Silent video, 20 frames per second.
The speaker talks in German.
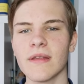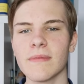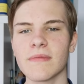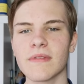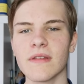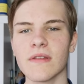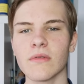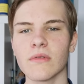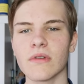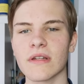
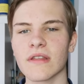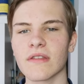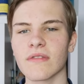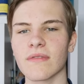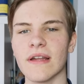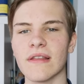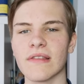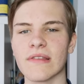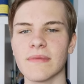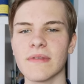
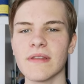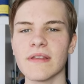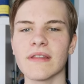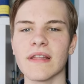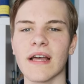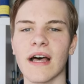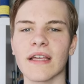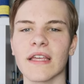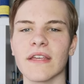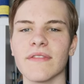1772
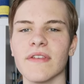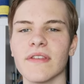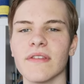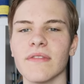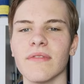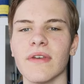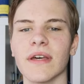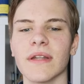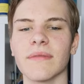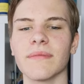
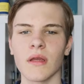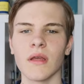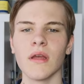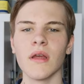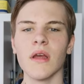nachgewiesen werden.